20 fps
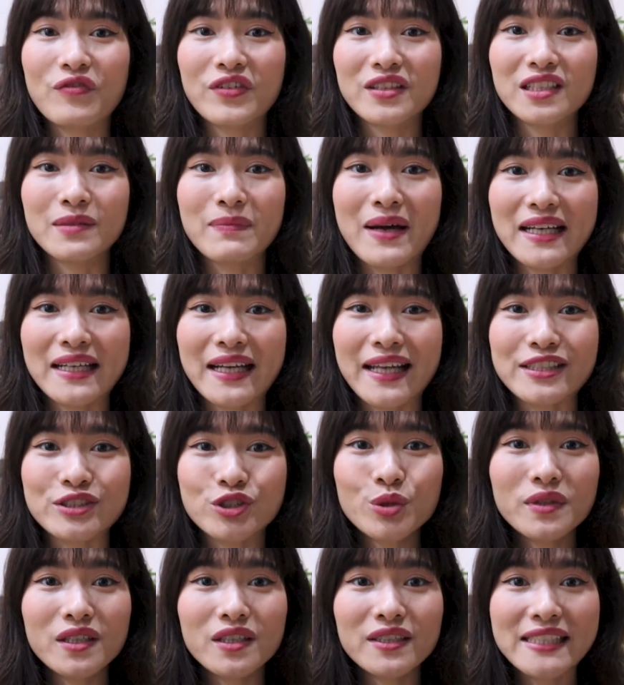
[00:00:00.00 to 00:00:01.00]
và người bạn này
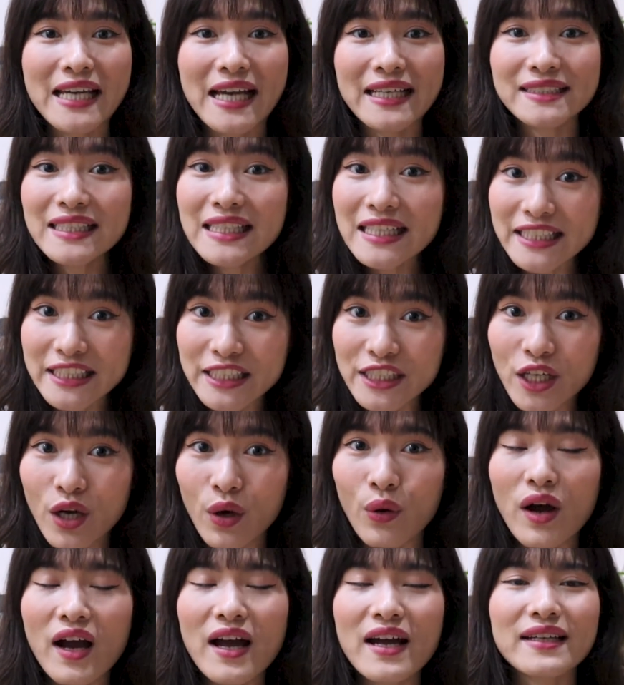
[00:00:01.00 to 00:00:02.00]
giúp đỡ trang rất là
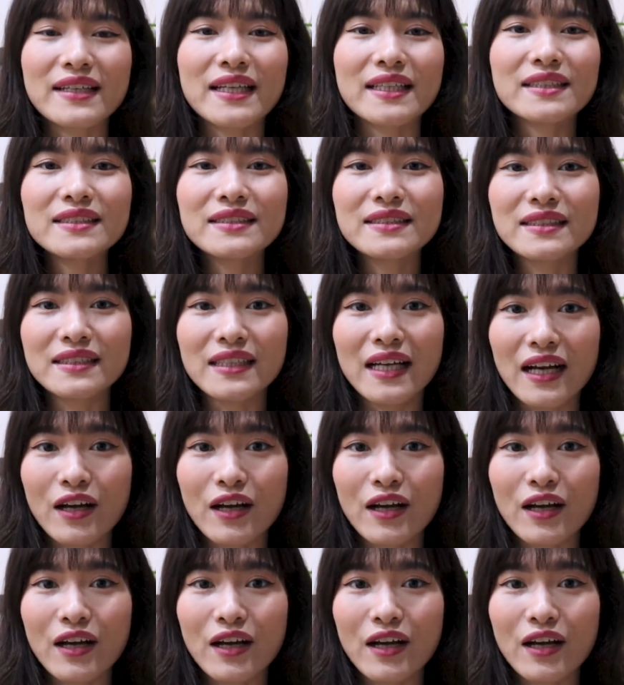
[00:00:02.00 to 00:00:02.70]
nhiều đã từng